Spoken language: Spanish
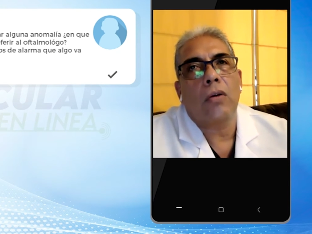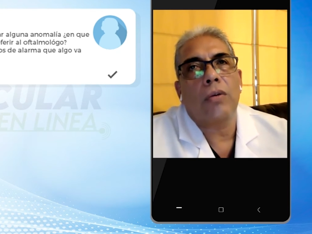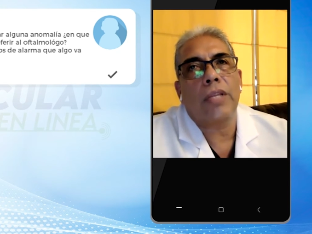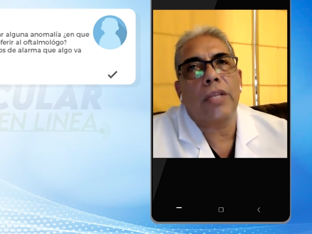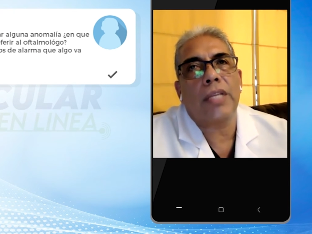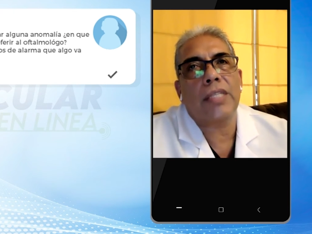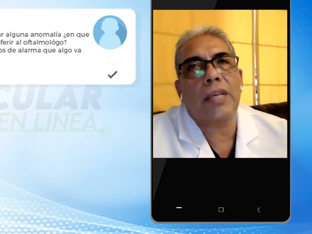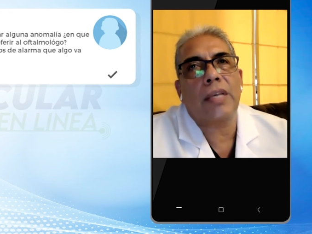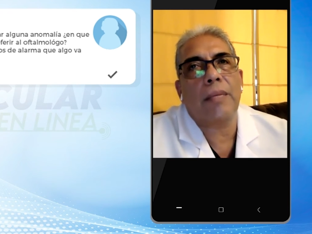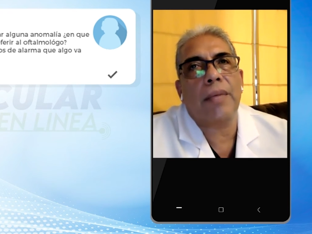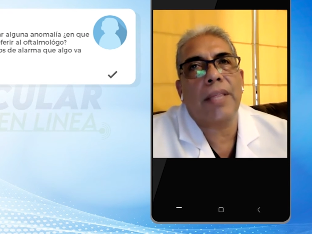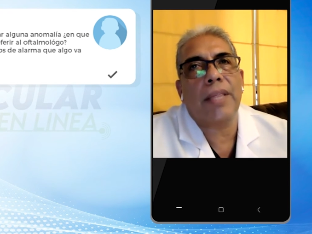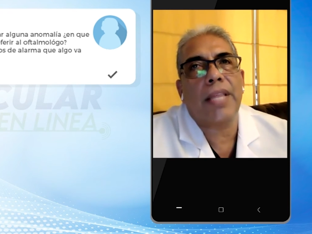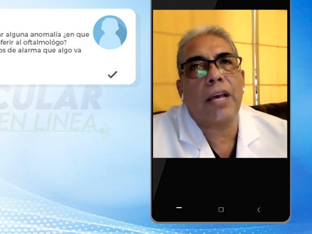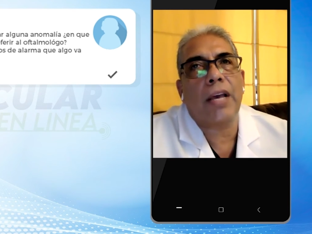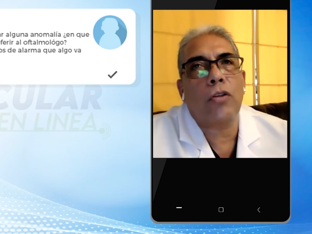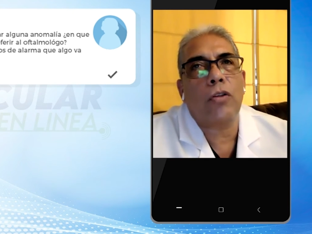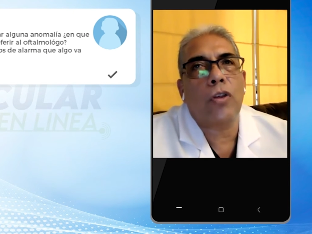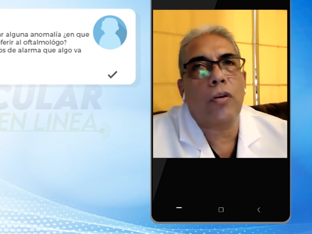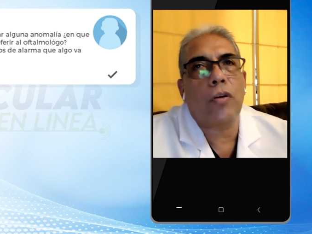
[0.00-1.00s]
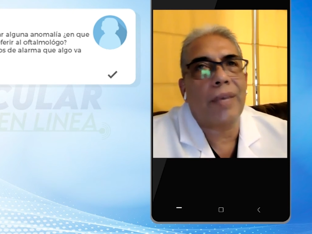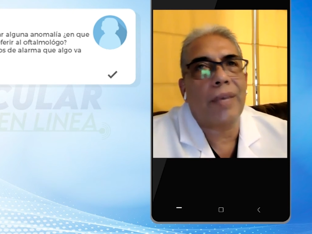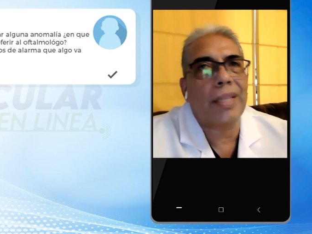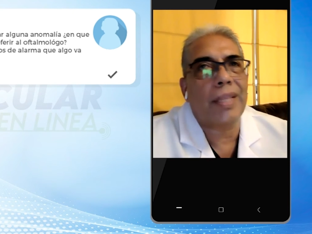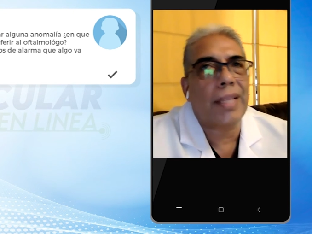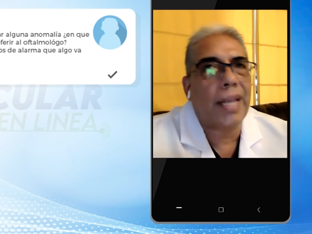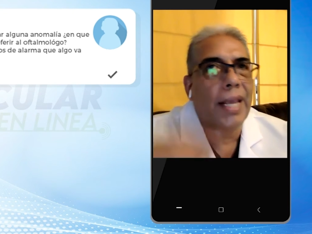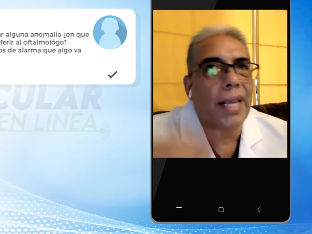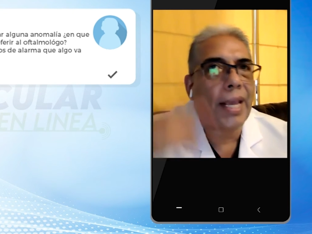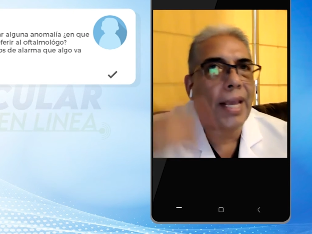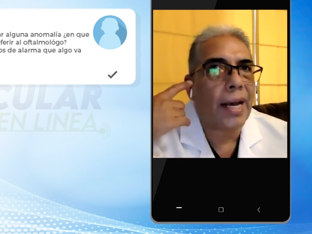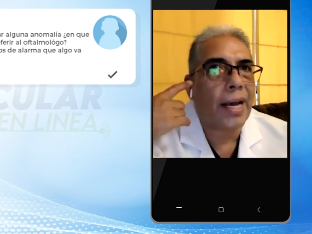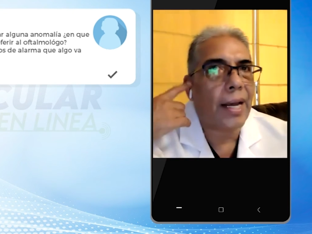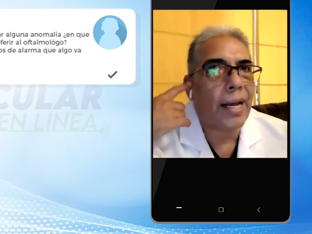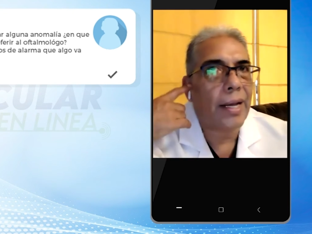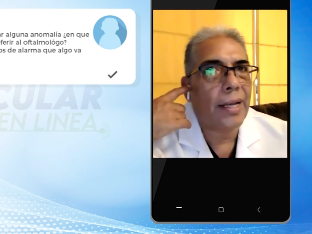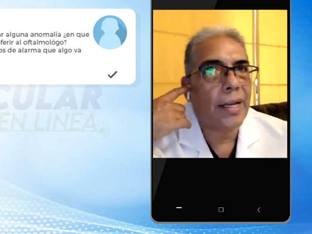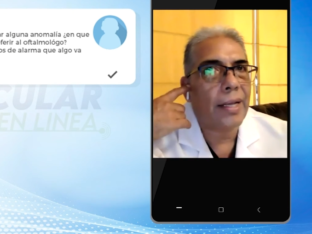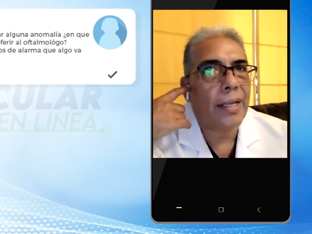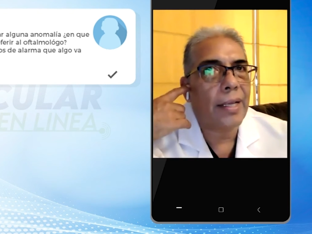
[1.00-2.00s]
Un examen de audiometría
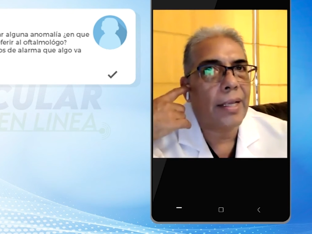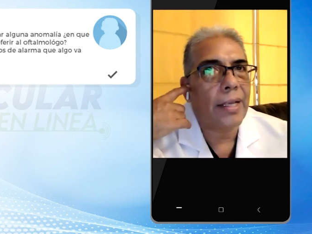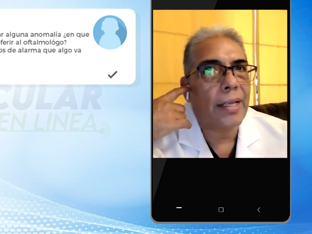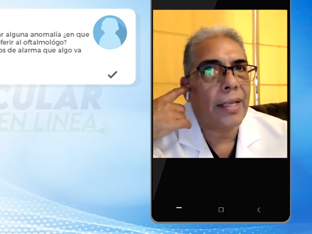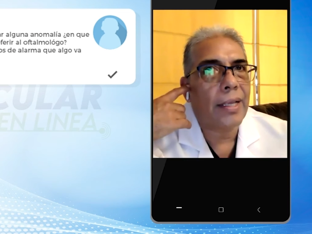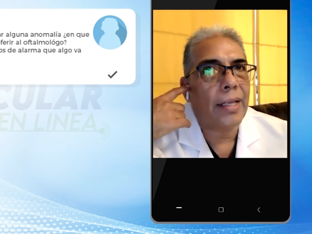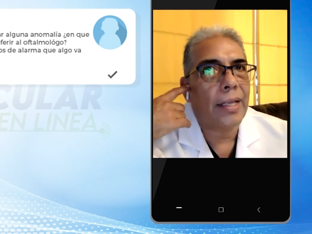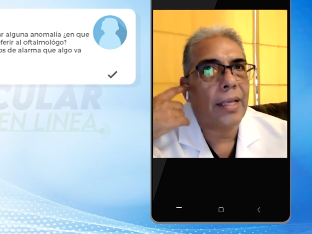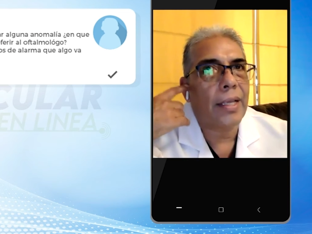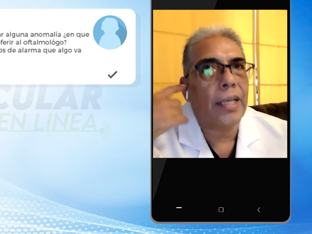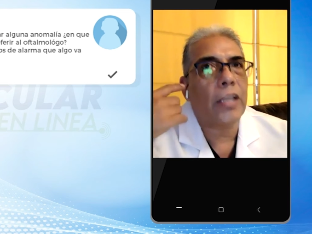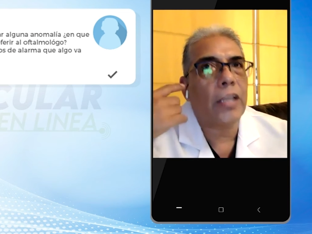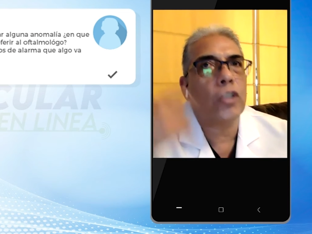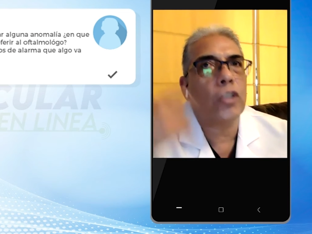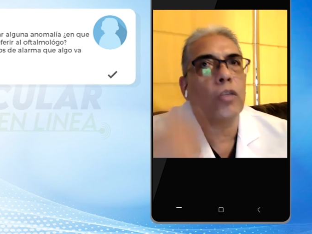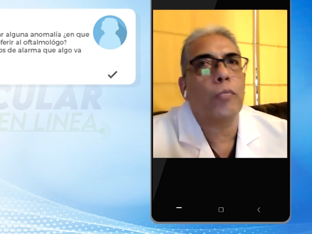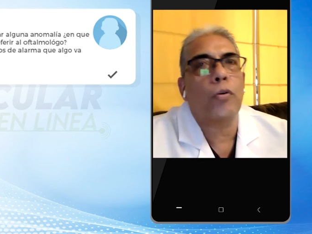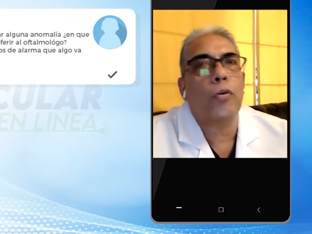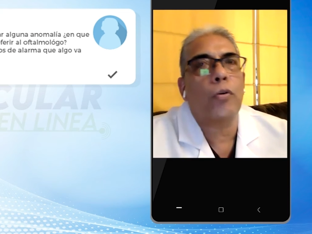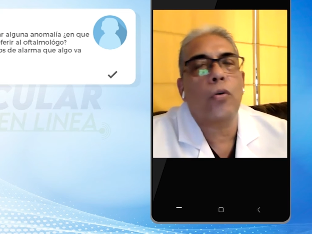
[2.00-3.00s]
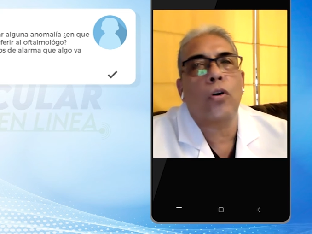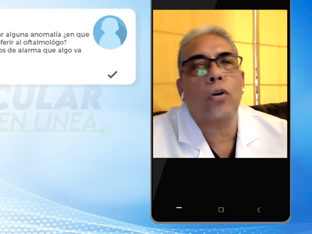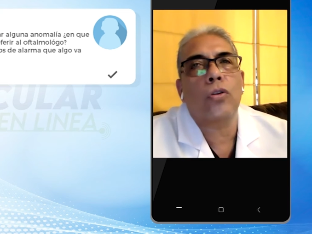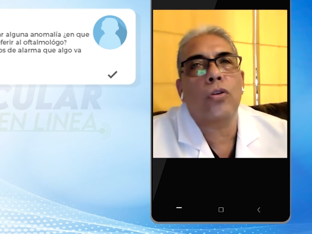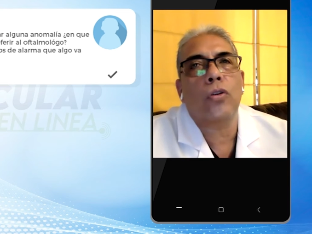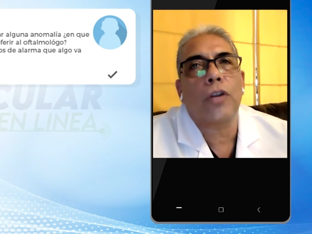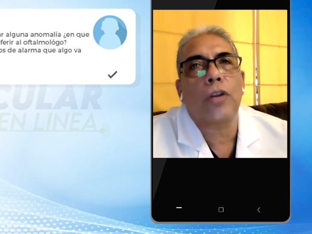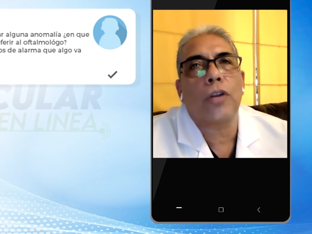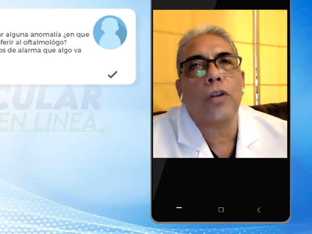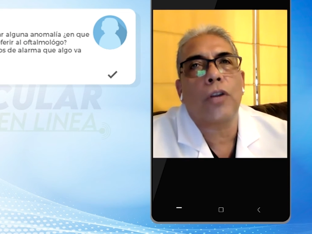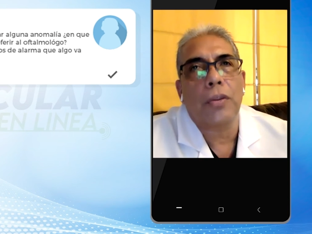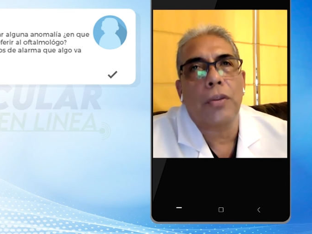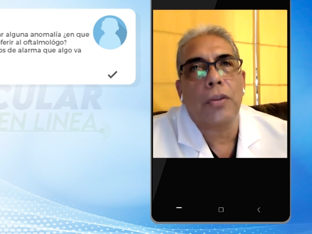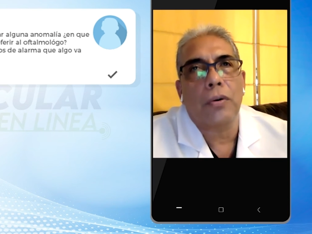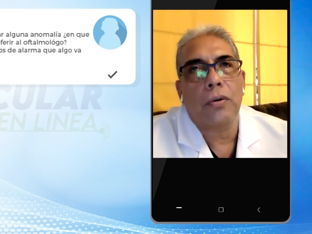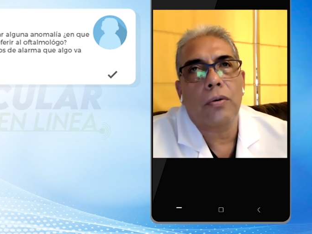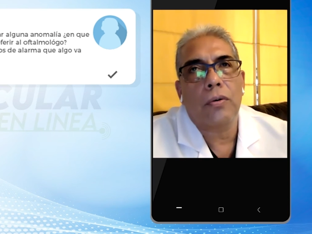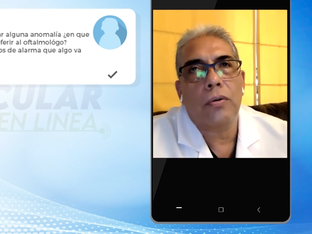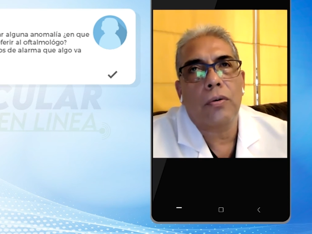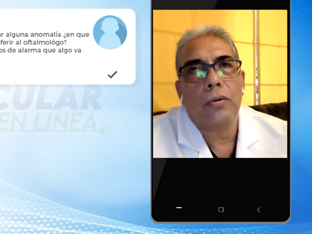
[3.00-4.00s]
hecho por un otorrino.